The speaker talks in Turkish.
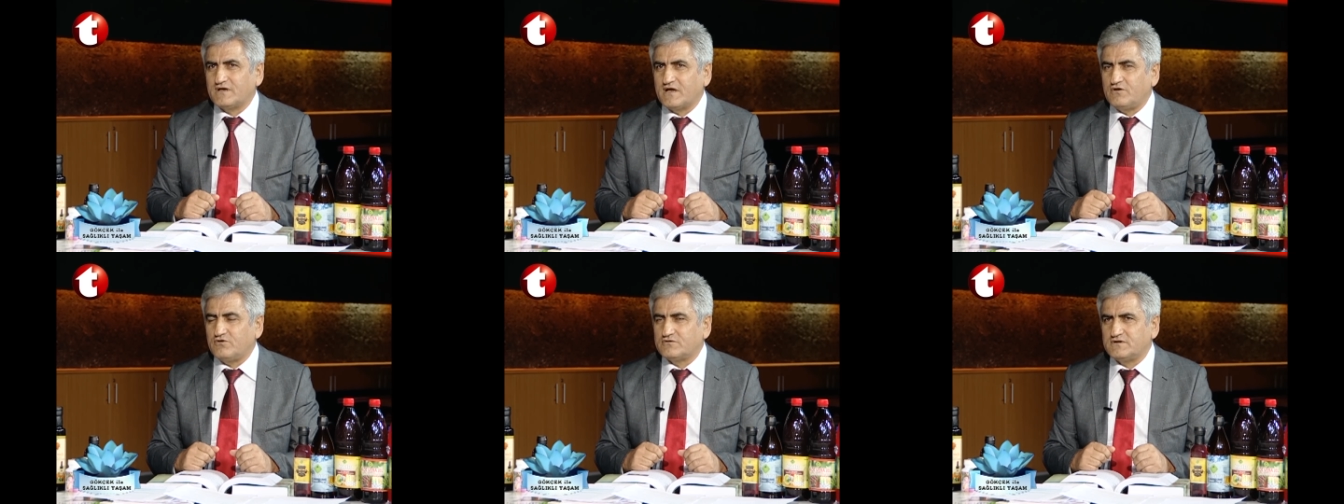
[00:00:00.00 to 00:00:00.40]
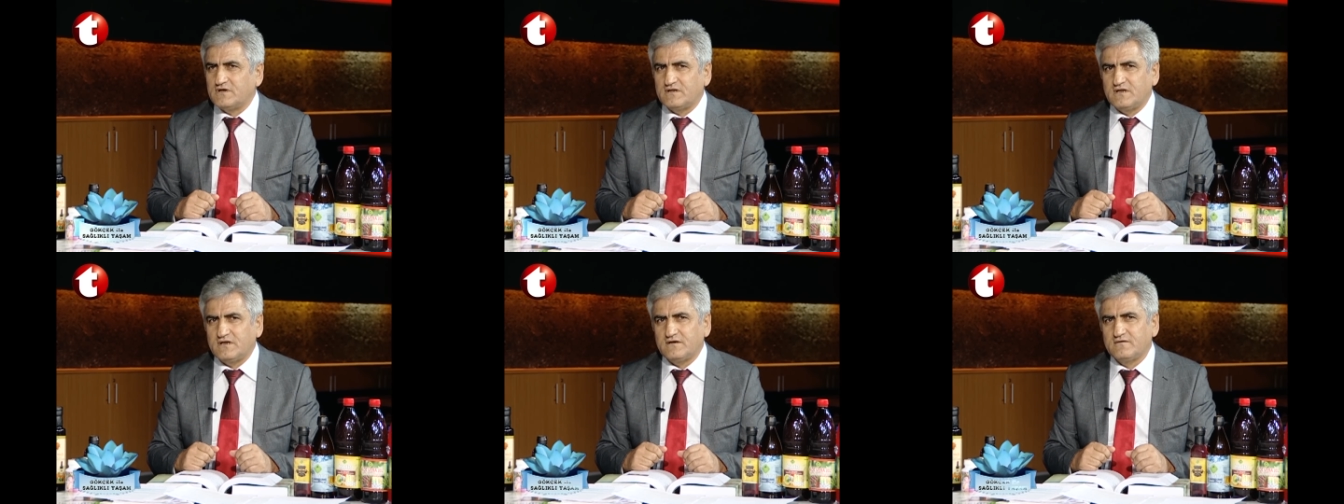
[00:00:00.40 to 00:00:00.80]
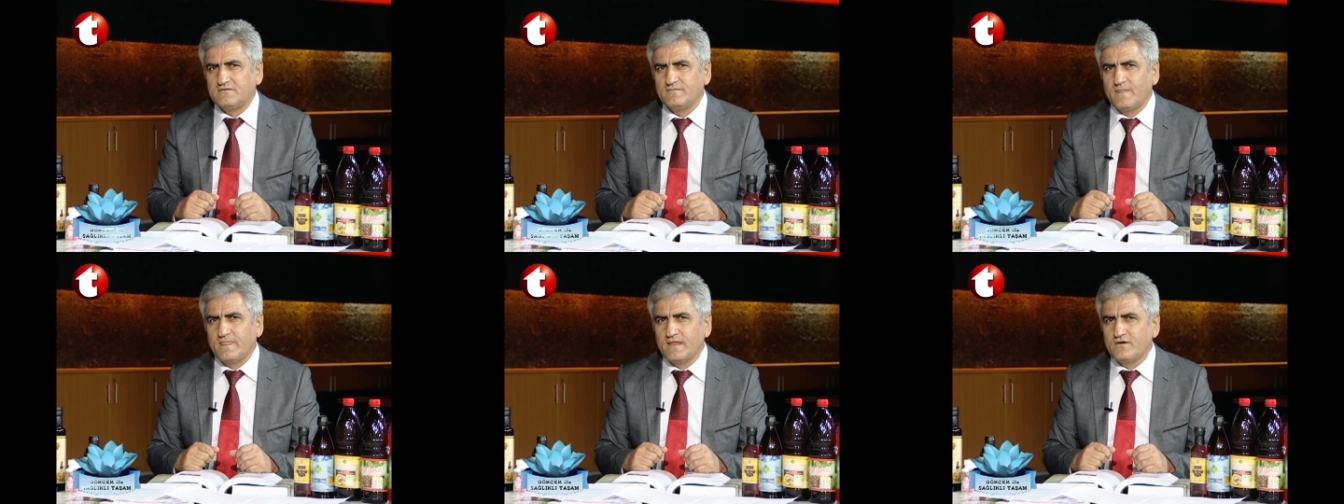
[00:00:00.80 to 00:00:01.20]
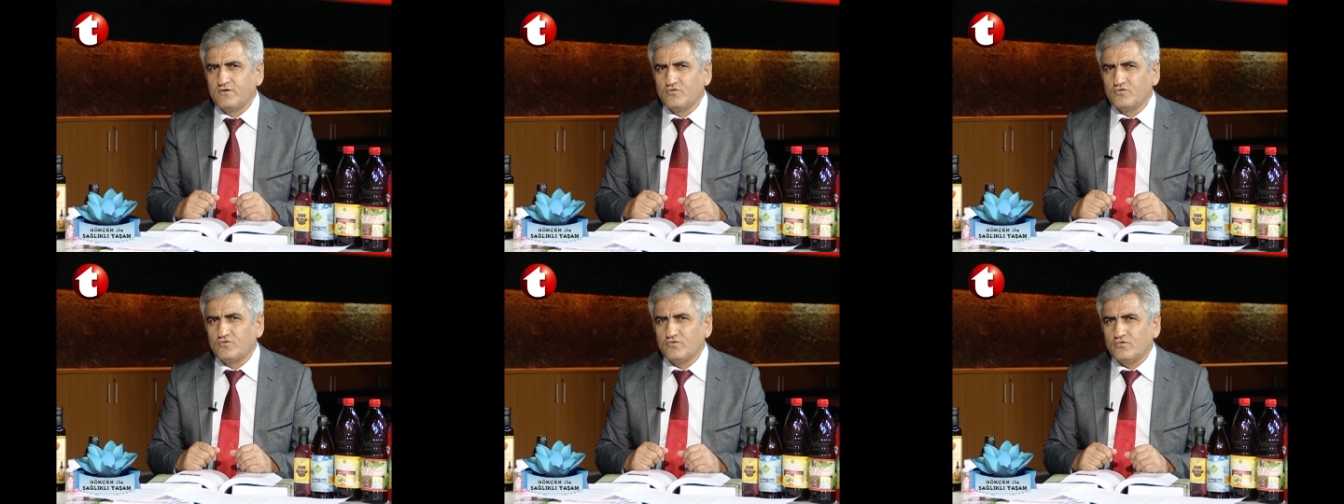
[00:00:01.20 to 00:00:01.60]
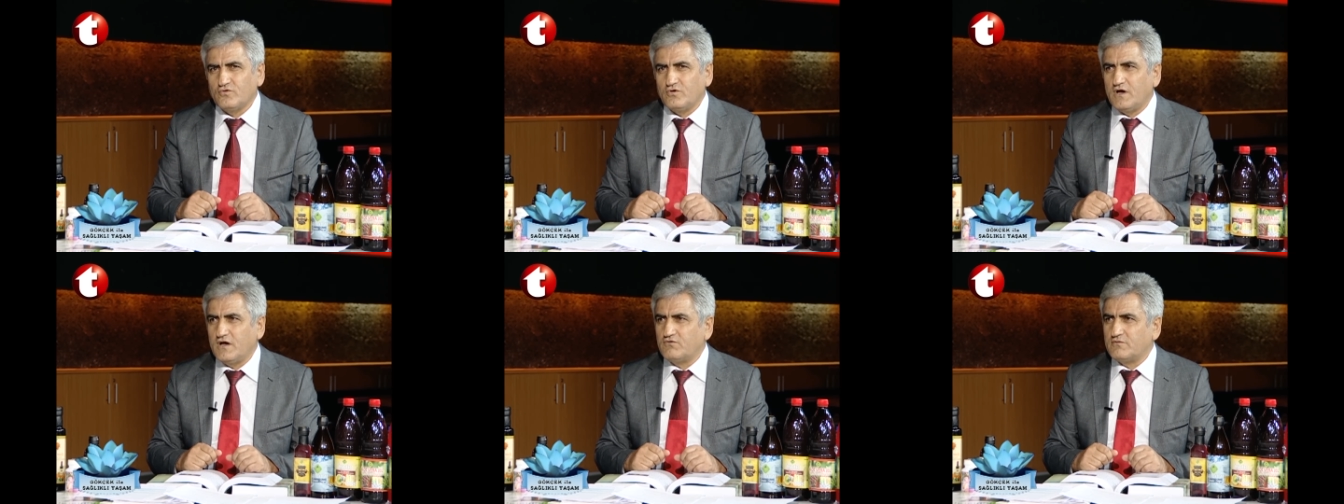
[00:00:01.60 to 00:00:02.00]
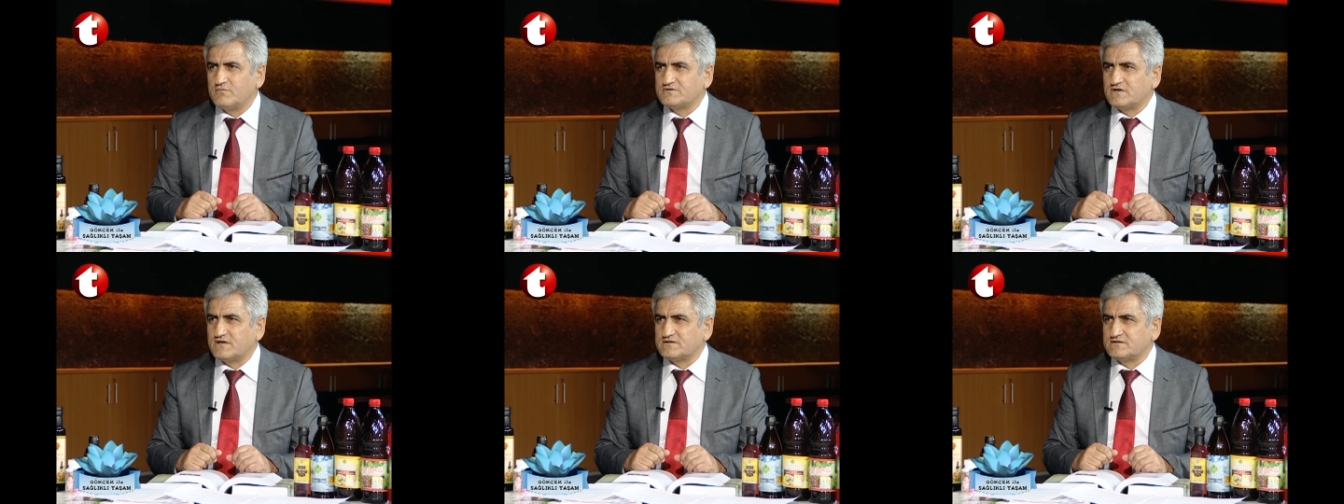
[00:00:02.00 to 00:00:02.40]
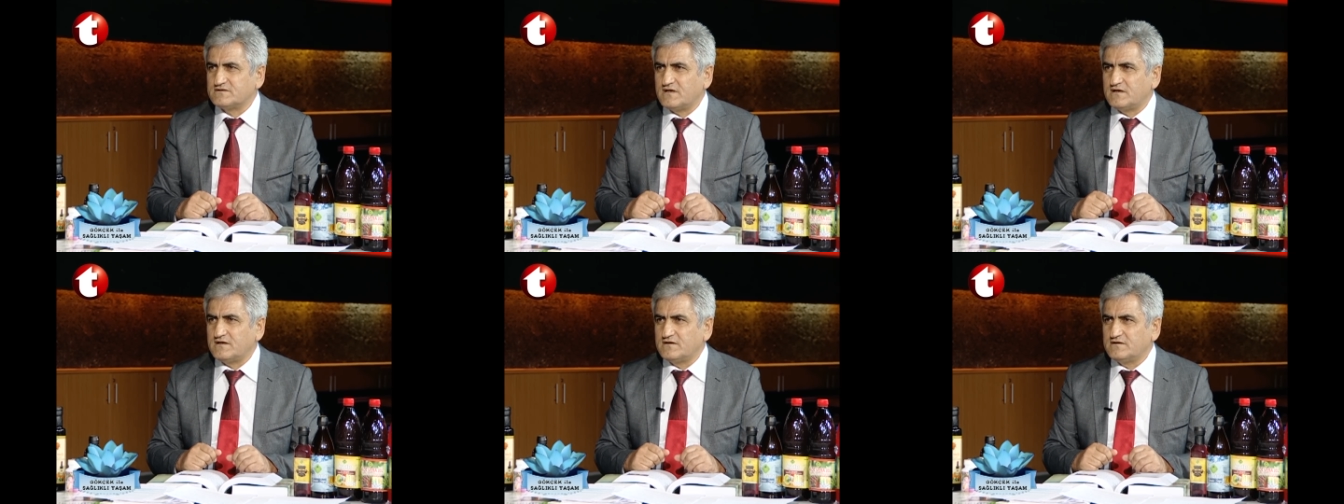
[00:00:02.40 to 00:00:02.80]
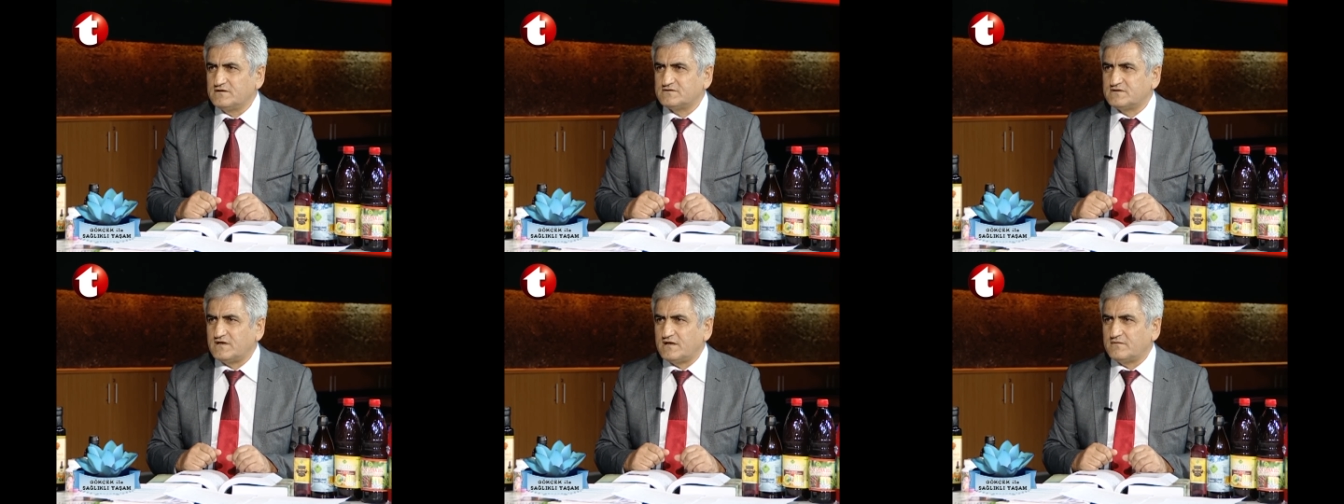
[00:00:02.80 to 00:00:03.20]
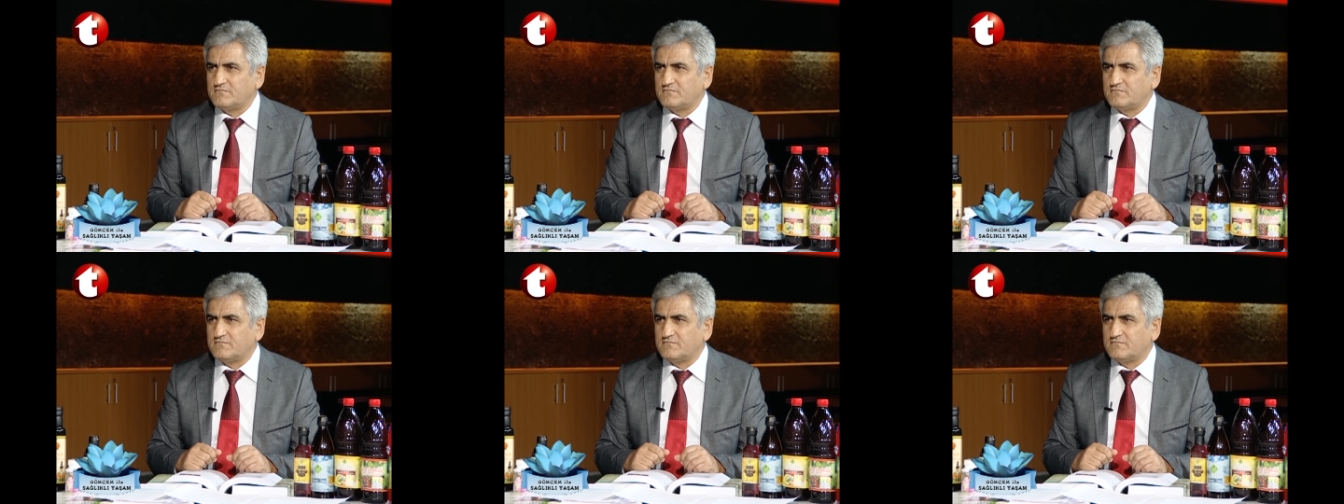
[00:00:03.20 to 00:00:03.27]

geliyor diyenler o evrim sırasında işte